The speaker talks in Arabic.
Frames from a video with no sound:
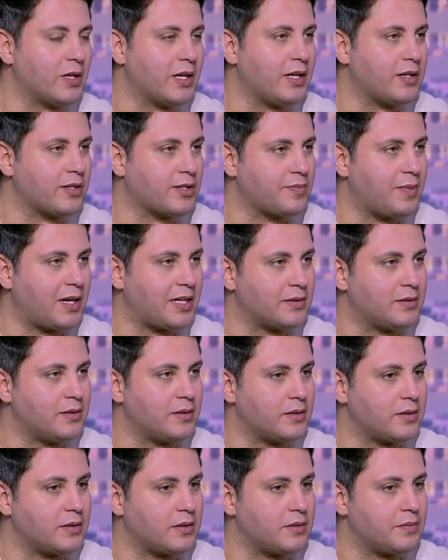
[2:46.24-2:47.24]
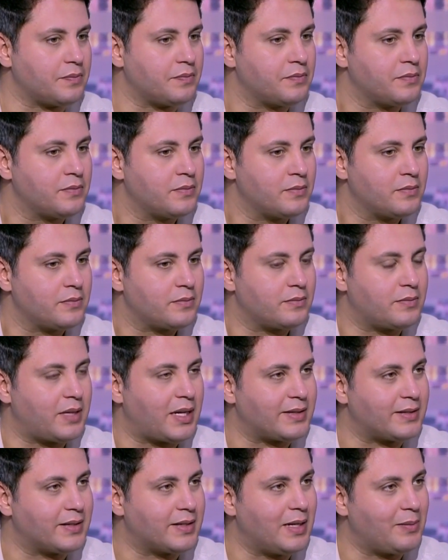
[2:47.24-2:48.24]
جائز بعد
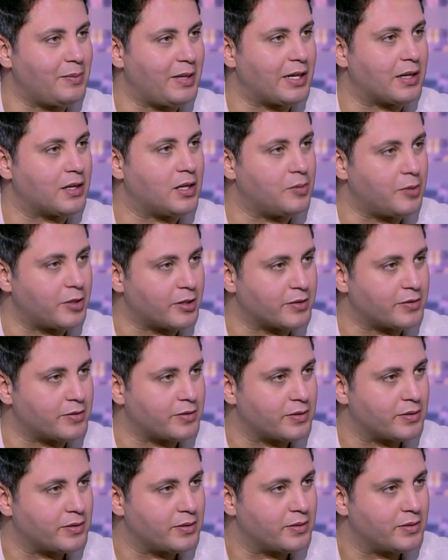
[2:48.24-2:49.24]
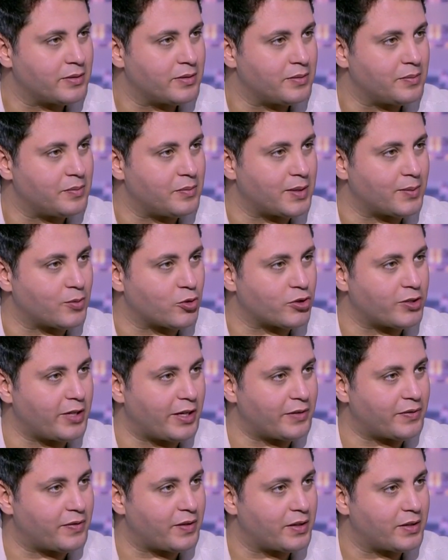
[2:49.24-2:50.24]
بعد جمع الجمرات من
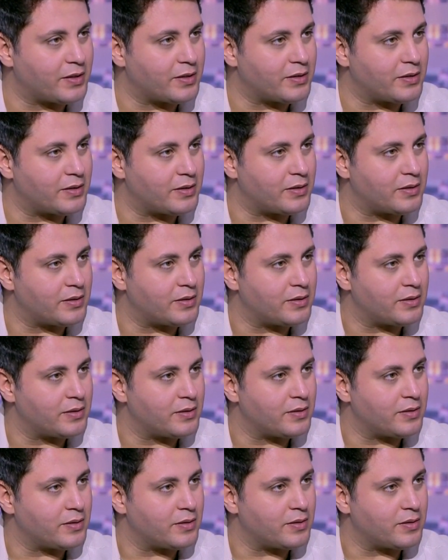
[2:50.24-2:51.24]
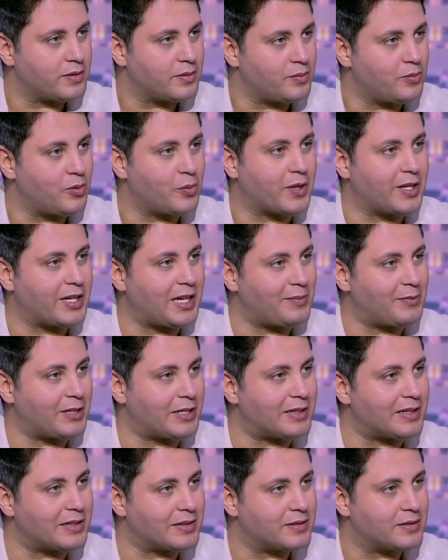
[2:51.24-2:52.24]
مزدلفه اه بقى ما احنا بعد يوم ممكن في يوم
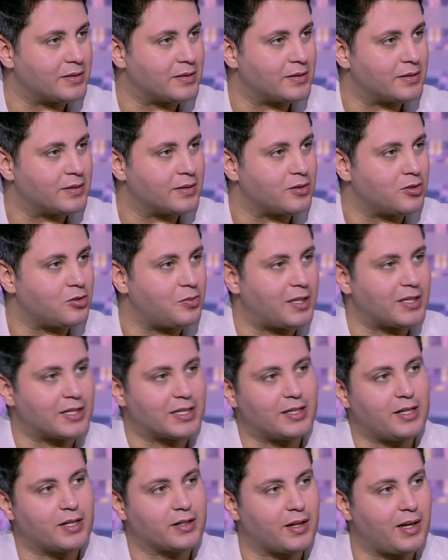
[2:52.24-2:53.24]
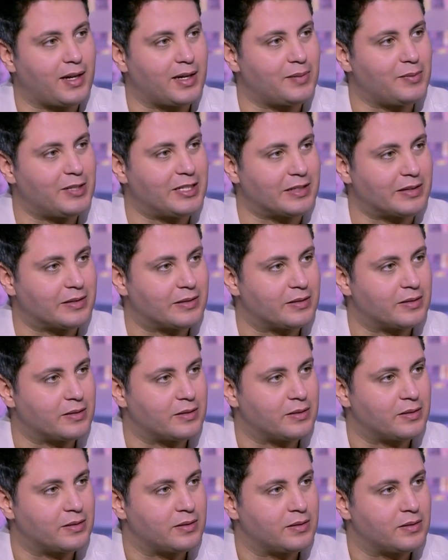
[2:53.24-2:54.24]
العيد في يوم العيد وبعد كده اطلع على منى
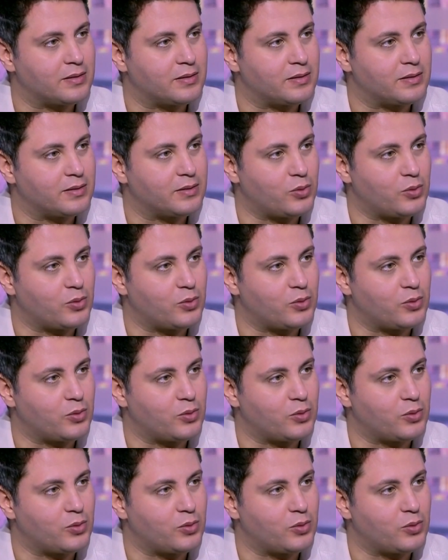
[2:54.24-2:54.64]
اه ما احنا